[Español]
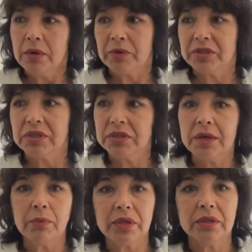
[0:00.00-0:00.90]

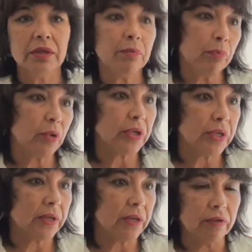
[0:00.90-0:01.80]
precisamente
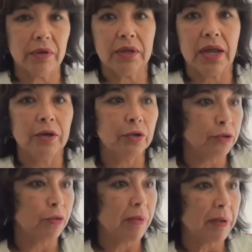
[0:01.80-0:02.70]
porque eh, al
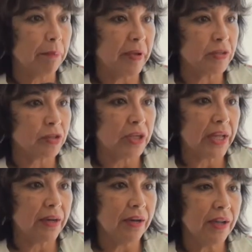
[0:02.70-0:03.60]
no tomar
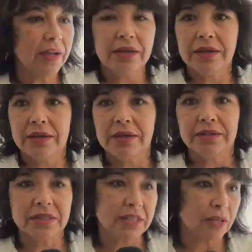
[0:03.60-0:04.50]
personal
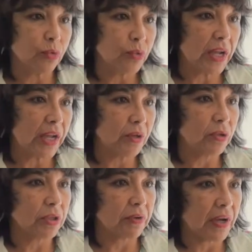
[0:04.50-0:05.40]
se satura
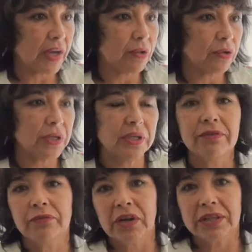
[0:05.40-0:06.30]
los
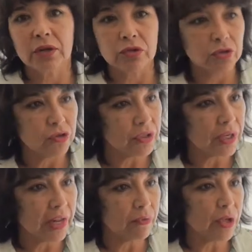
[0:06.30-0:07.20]
trabajadores, falta
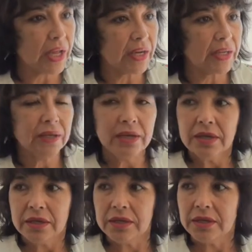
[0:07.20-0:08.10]
condiciones laborales
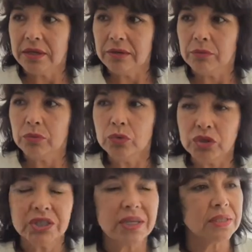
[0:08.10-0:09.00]
y
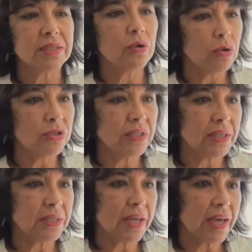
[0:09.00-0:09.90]
muchas
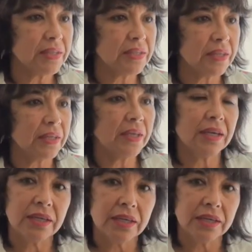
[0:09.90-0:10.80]
cosas que hacen
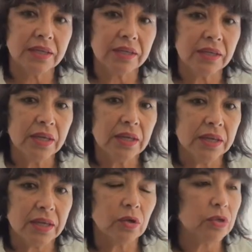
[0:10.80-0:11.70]
que generen
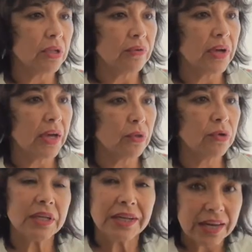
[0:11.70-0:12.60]
que los
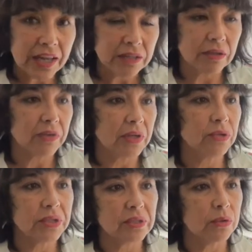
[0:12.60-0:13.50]
trabajadores, las
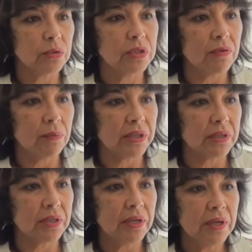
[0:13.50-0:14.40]
trabajadoras exclusivamente,